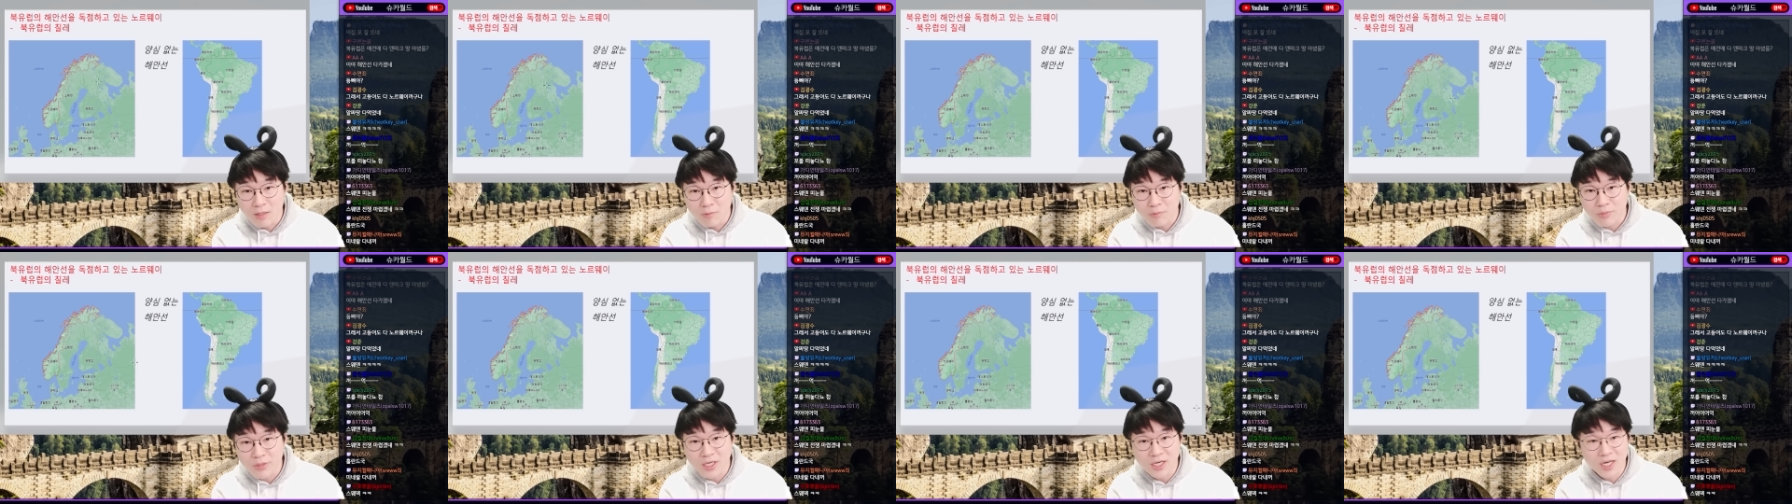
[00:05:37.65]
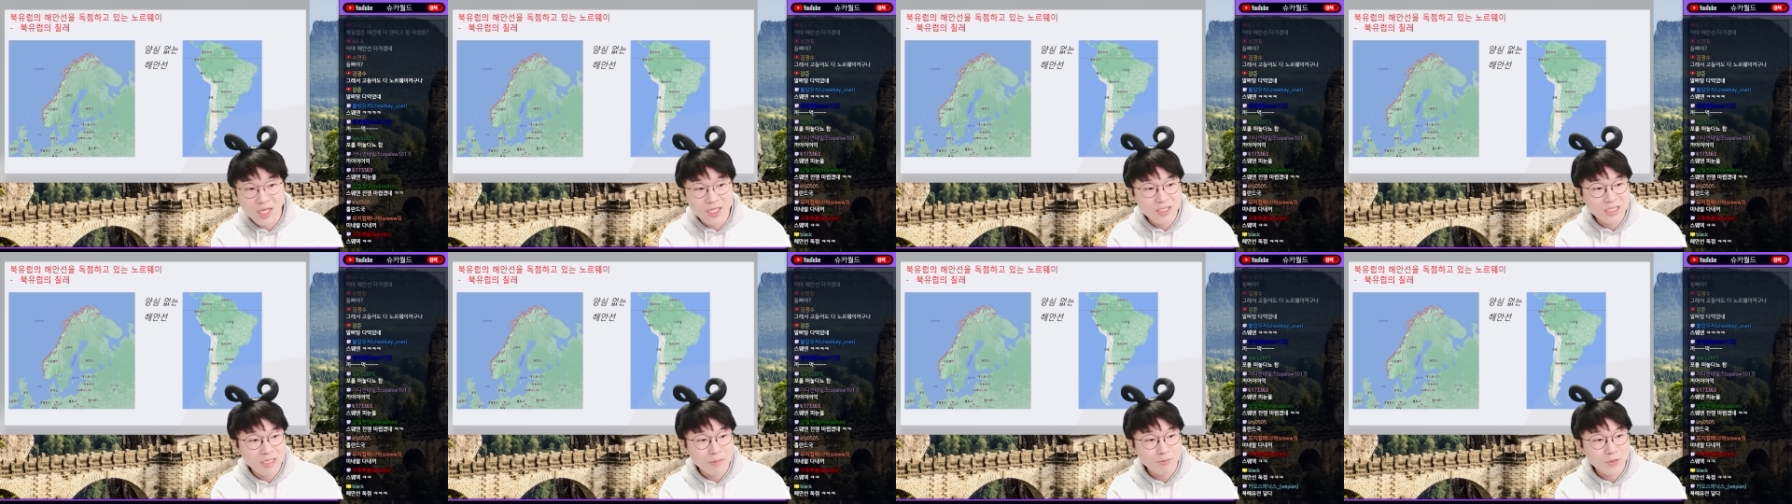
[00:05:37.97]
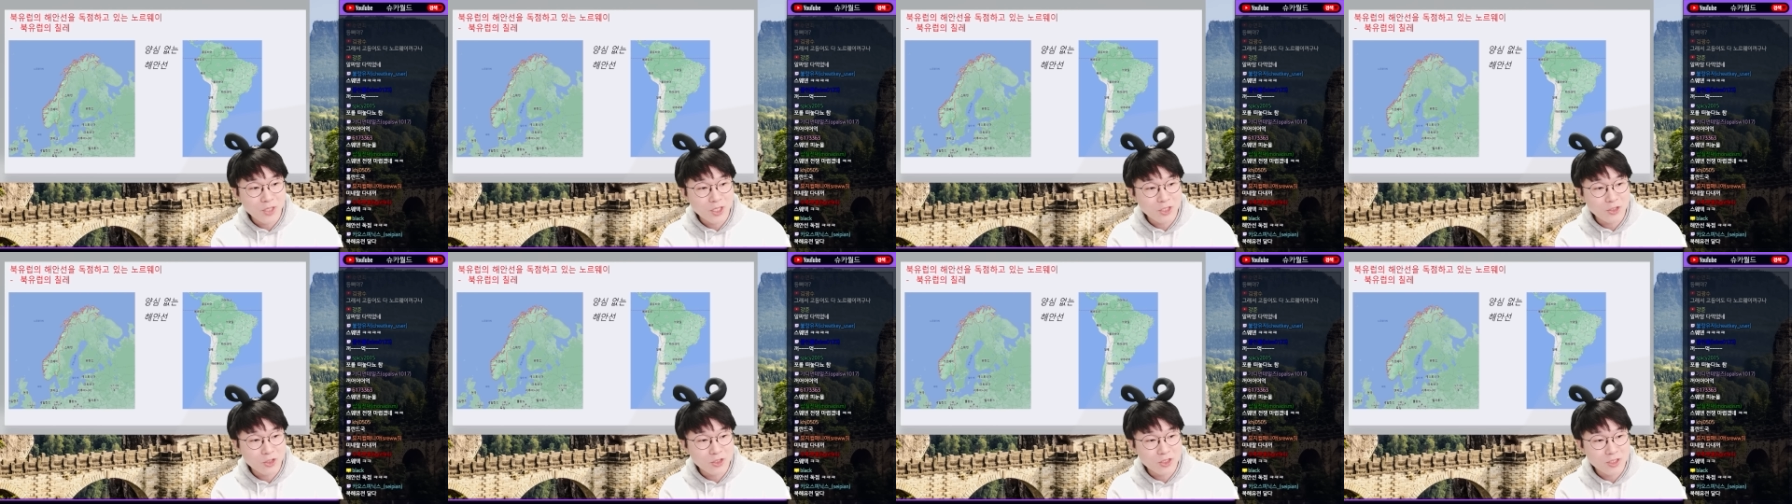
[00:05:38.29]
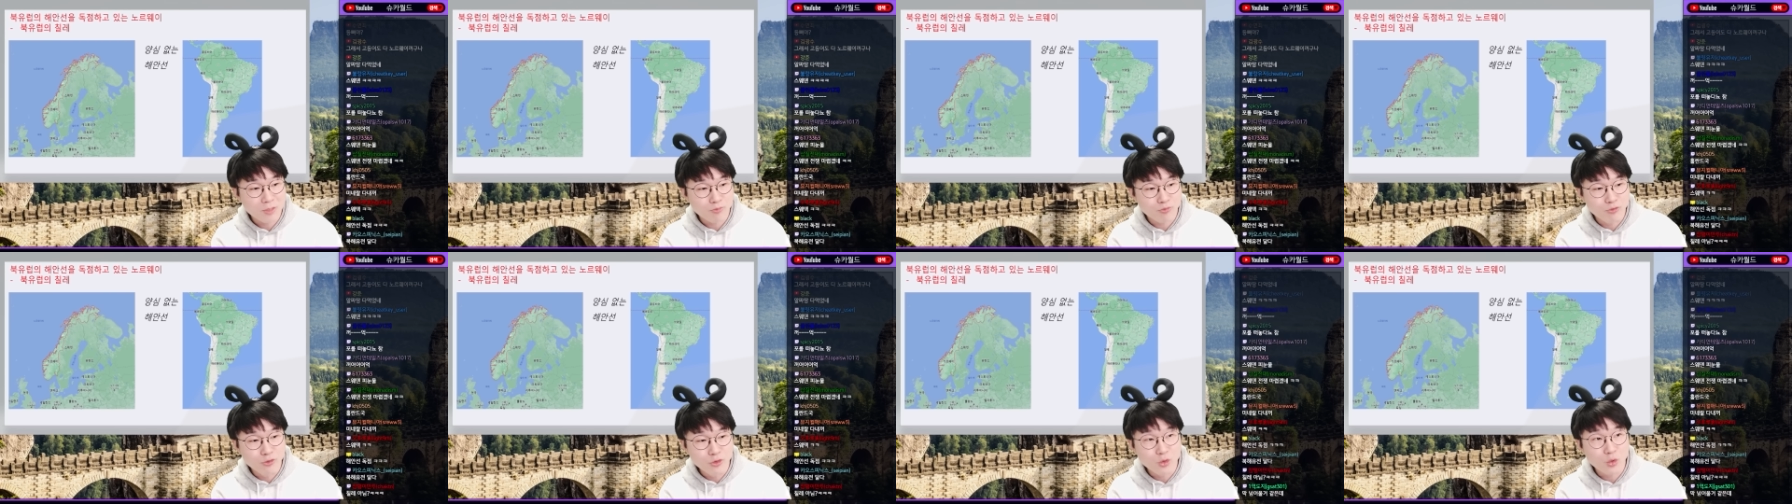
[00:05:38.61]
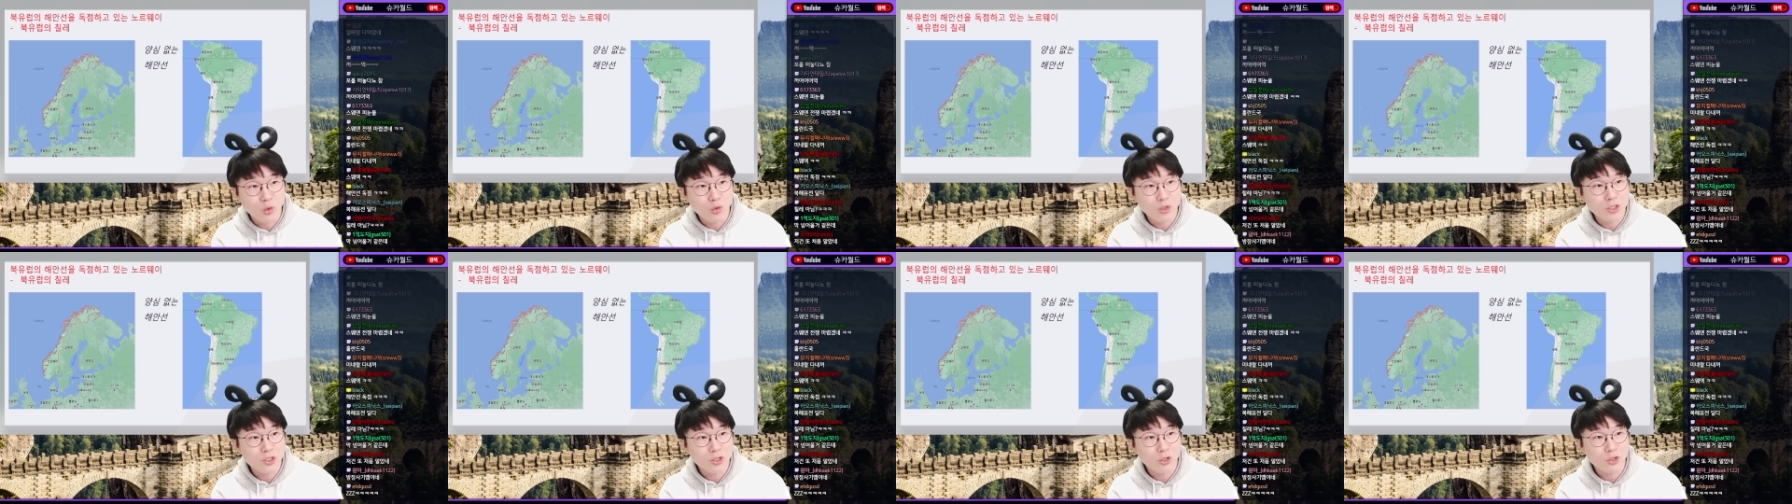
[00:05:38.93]
핀란드 입장에서 진짜
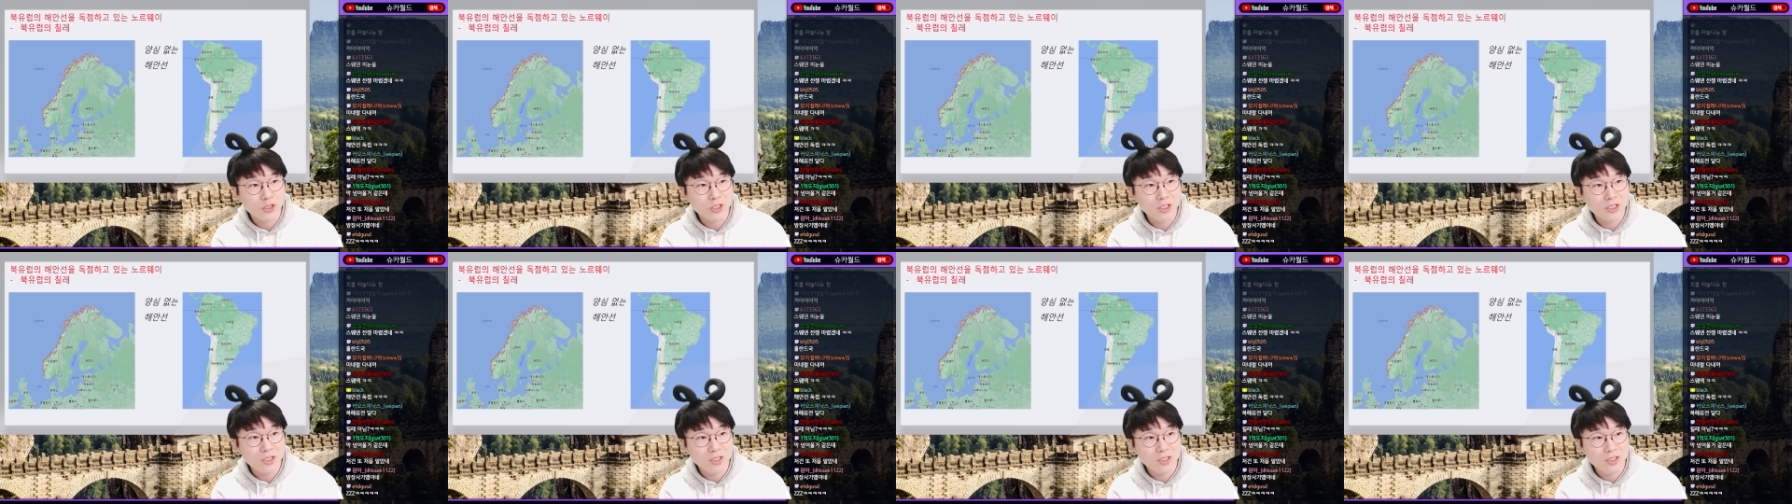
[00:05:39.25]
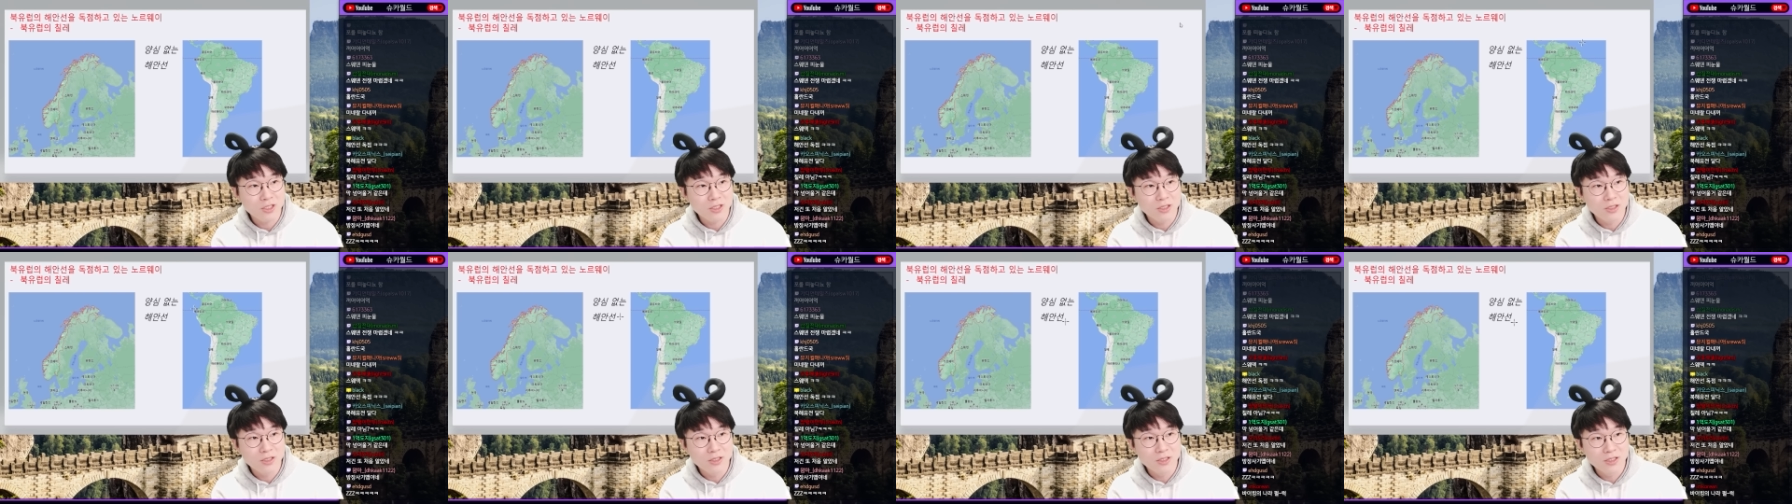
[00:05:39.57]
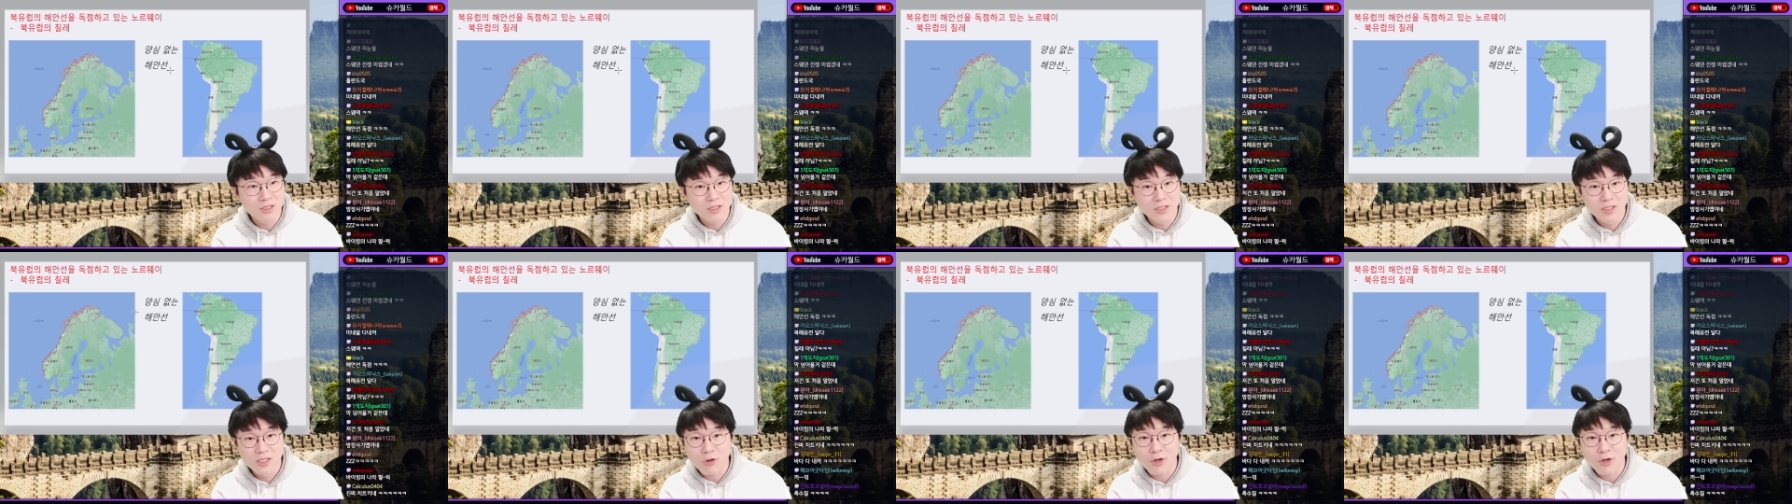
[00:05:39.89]
분통이 터질